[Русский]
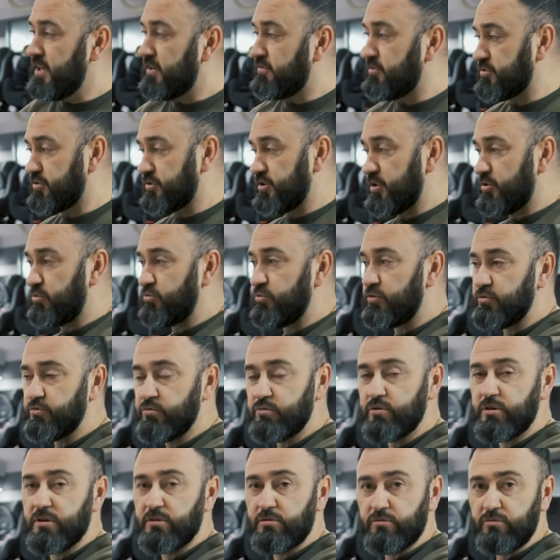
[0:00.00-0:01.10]
Вот какой
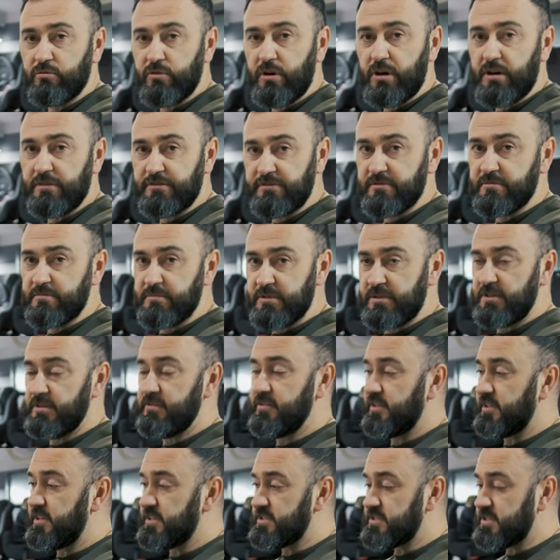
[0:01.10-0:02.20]
угол у автомобильного
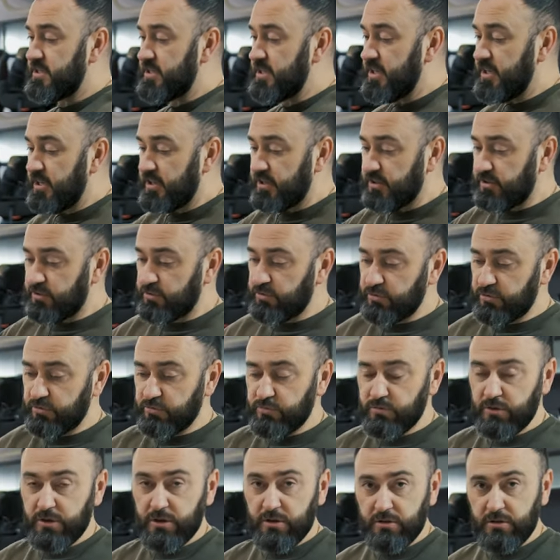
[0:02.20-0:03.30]
кресла, тот
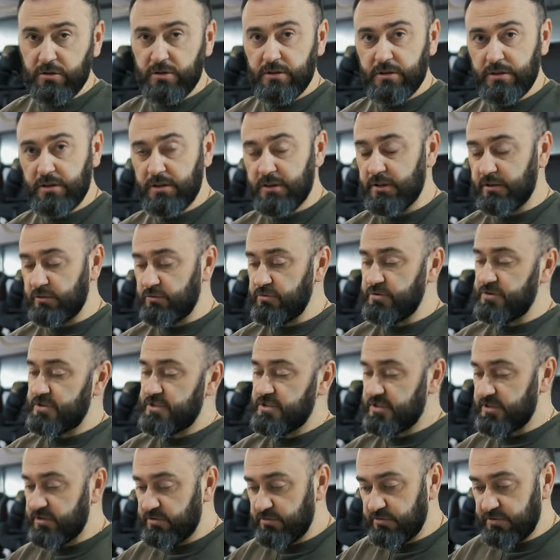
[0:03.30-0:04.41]
угол, э, ну,
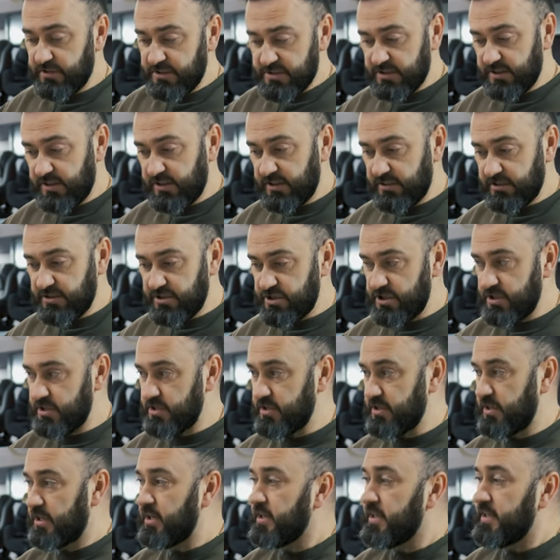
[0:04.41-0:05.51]
естественно, тут есть
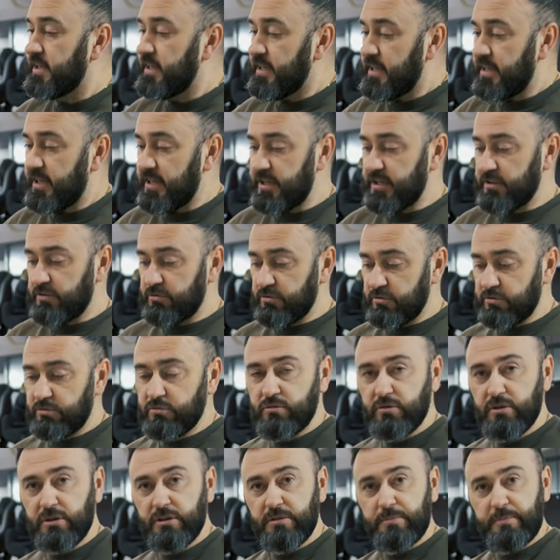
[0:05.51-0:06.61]
ограничитель, тот
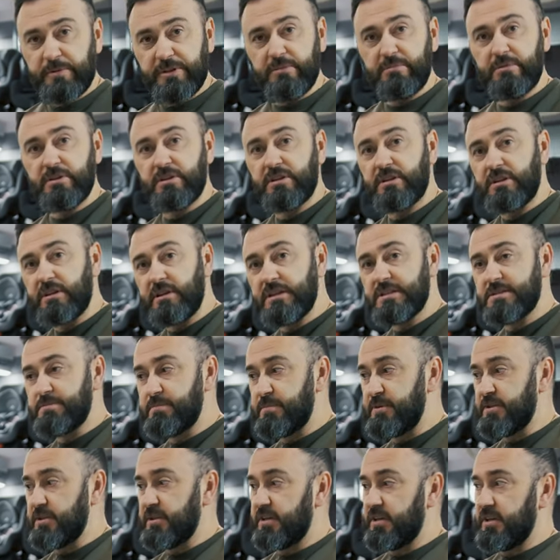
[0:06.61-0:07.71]
угол примет и
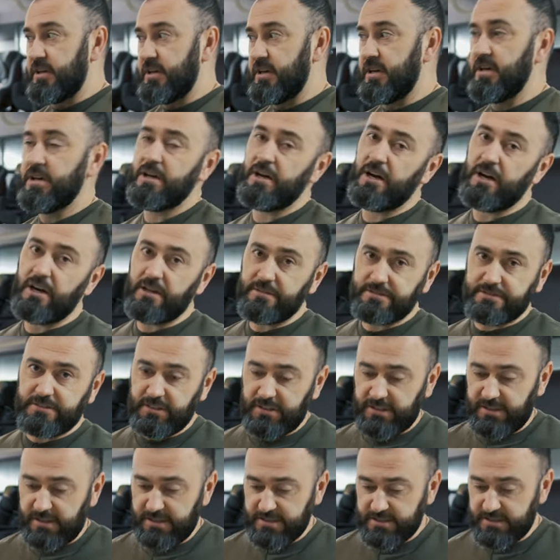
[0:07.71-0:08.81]
спинка
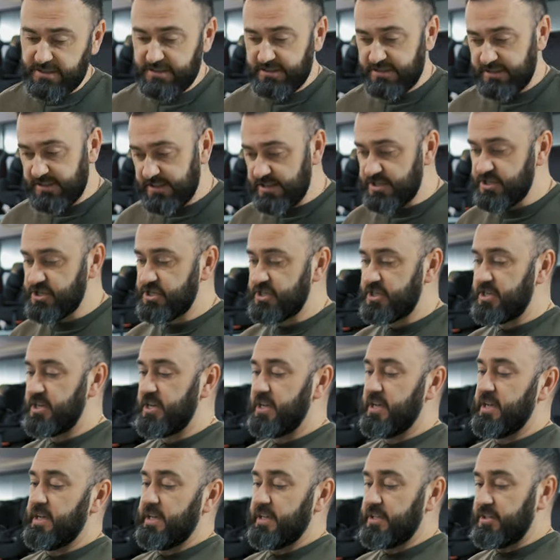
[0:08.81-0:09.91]
автокресла. Здесь же же
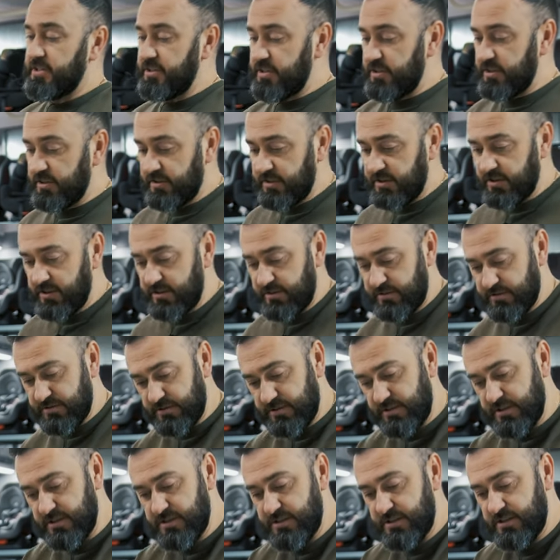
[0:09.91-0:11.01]
нет,
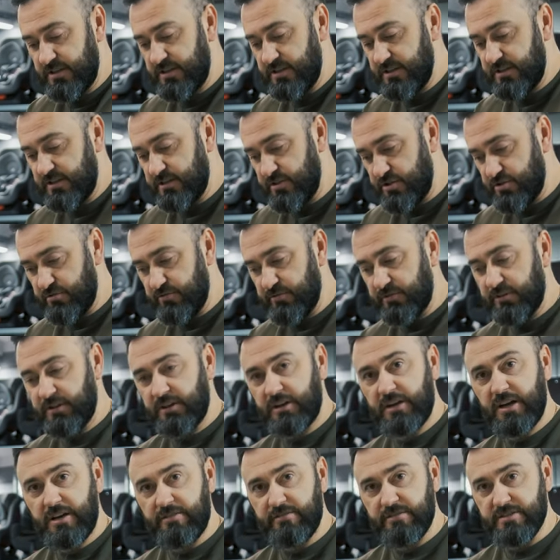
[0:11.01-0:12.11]
здесь есть еще вот
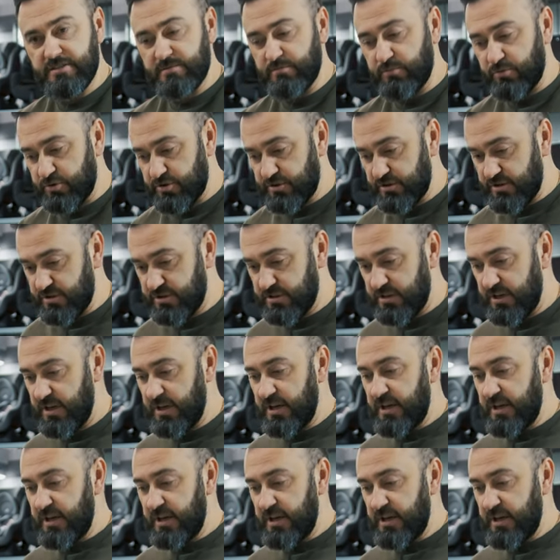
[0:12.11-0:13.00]
такая возможность.